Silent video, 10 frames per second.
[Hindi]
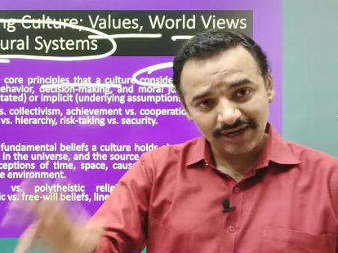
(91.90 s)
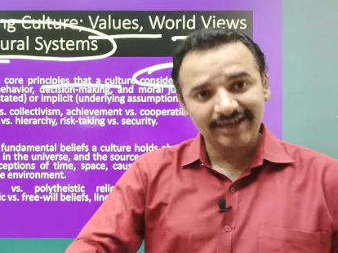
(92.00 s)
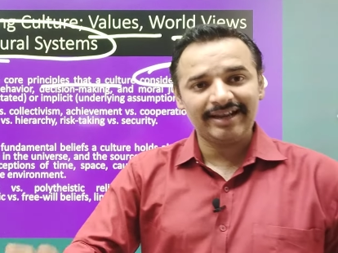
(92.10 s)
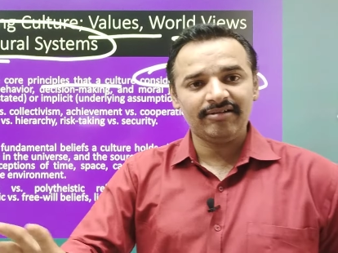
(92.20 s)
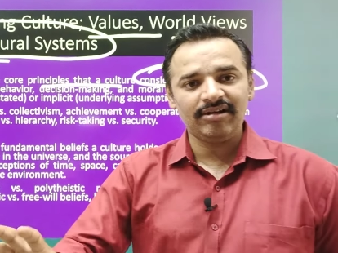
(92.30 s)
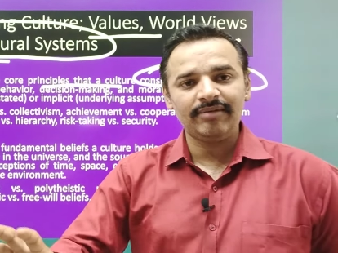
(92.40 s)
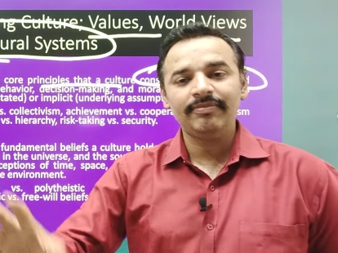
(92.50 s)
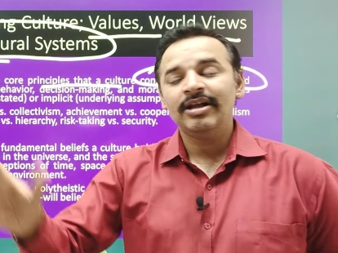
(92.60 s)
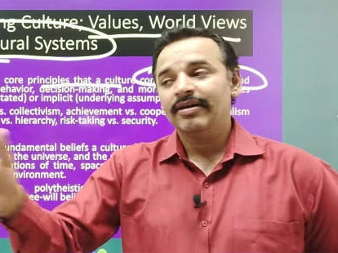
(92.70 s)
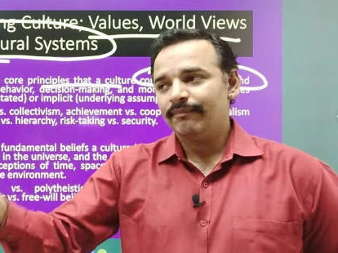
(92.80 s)
वर
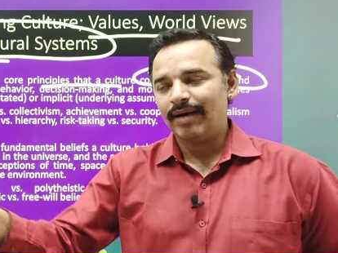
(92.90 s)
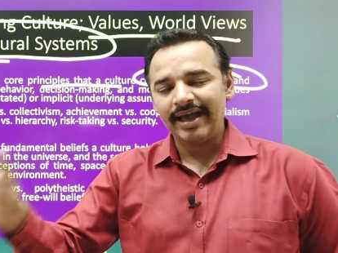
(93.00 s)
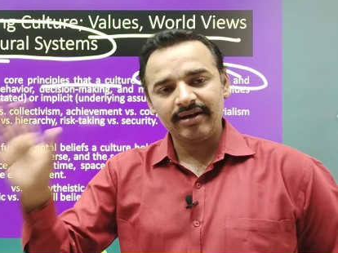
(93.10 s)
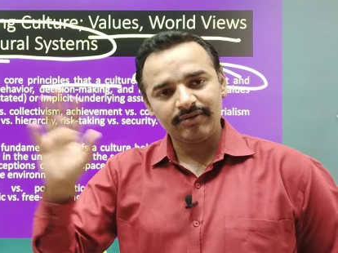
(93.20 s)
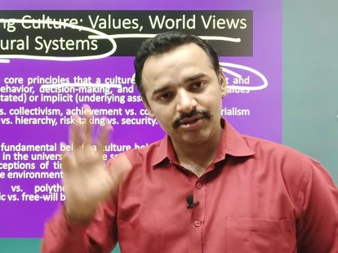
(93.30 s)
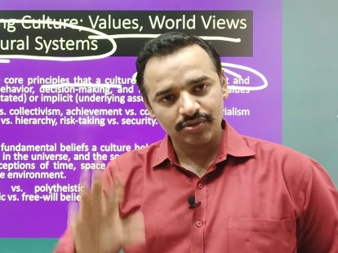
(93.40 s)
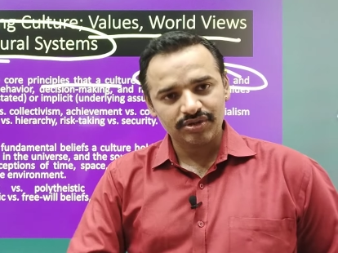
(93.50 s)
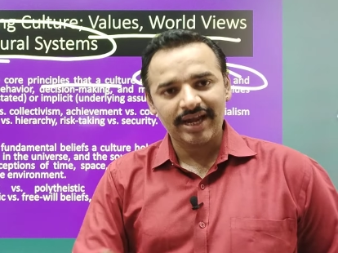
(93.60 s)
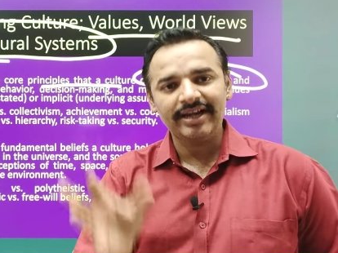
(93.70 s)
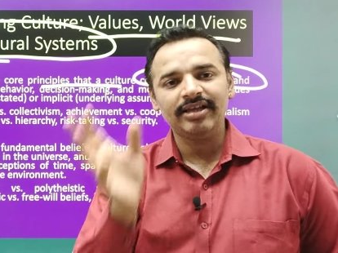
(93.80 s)
डेवलप बाय आवर
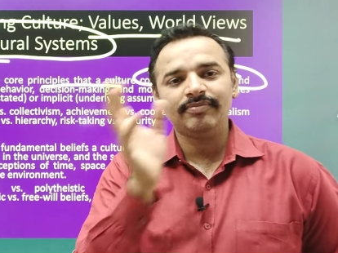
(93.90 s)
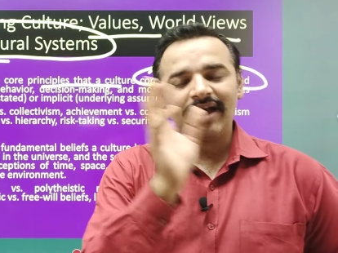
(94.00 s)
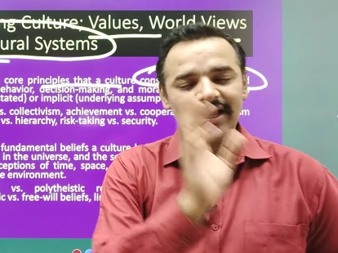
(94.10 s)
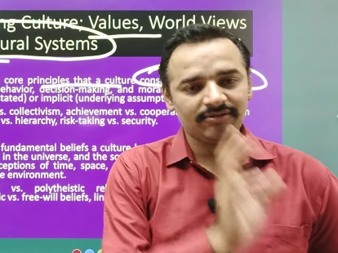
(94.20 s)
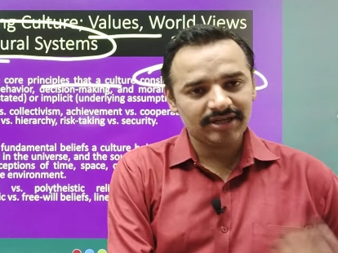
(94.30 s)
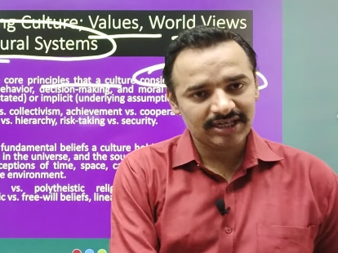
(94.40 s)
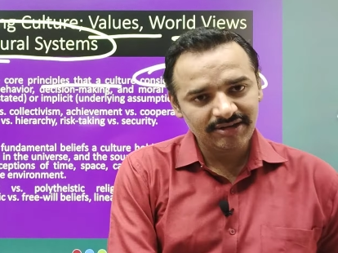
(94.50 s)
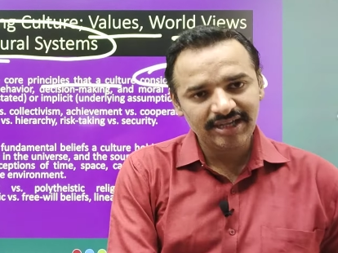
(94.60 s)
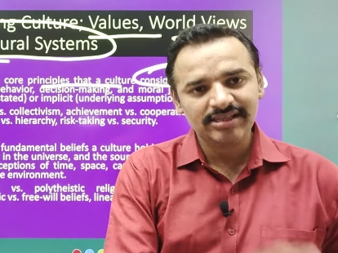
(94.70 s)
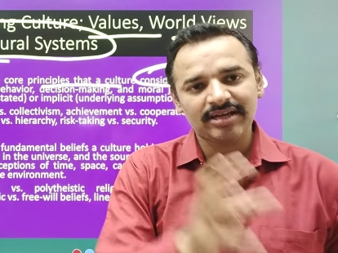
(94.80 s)
सोसाइटी बाय आवर
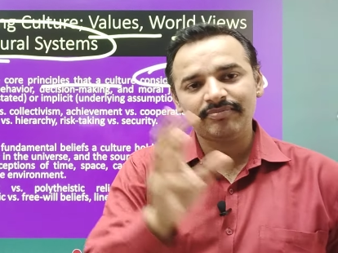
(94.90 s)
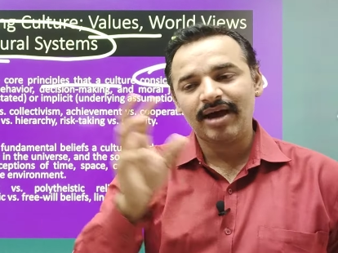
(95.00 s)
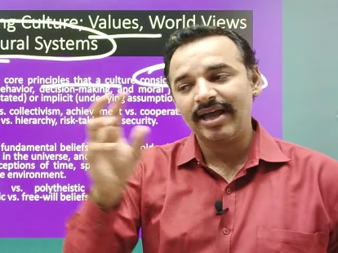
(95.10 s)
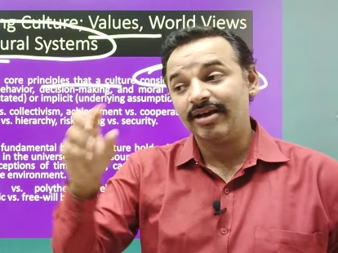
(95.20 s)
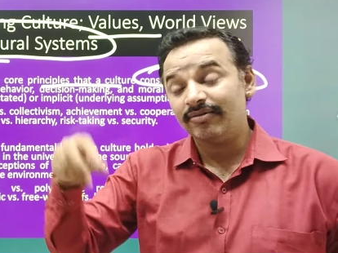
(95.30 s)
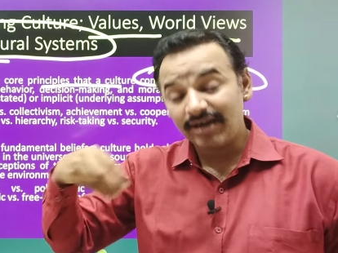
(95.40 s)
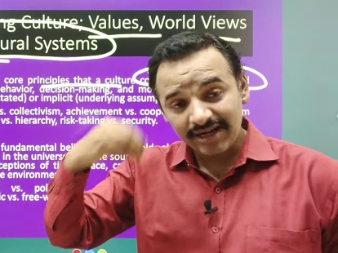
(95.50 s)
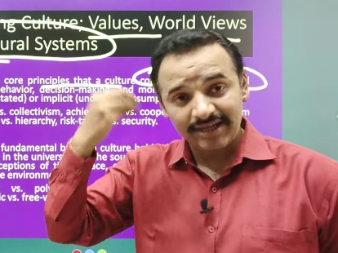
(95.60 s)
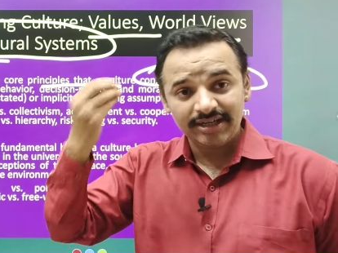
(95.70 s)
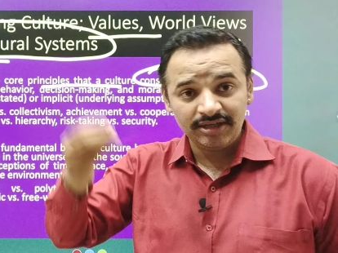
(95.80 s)
रिलीजन बाय
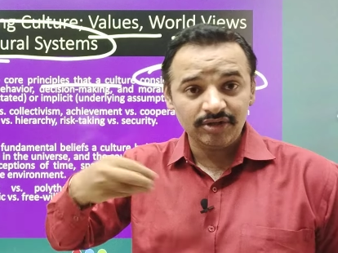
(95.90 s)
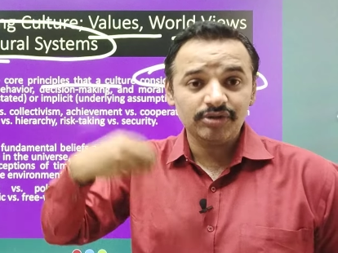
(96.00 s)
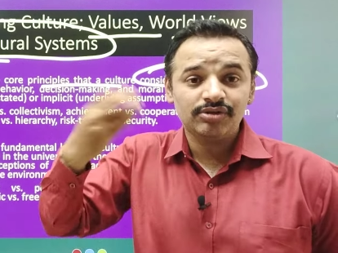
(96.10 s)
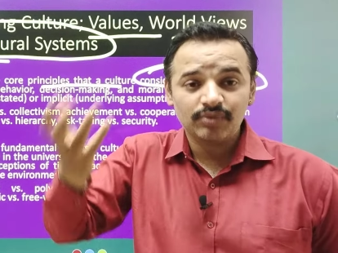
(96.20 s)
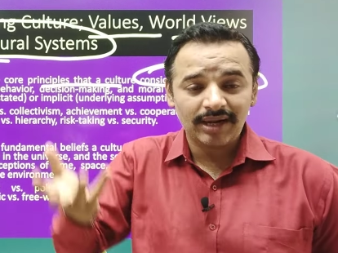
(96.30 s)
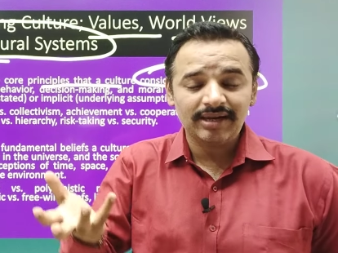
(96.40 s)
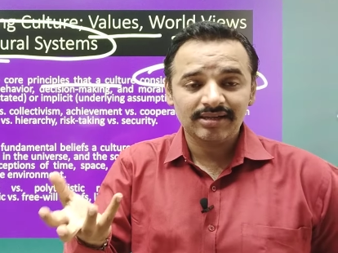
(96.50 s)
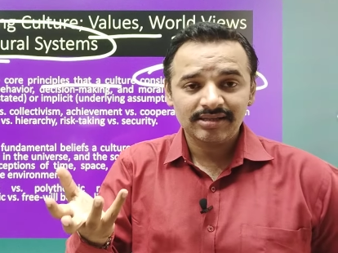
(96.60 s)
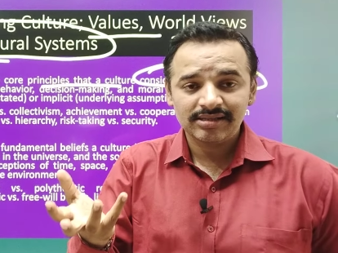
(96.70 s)
आवर इंडिविजुअल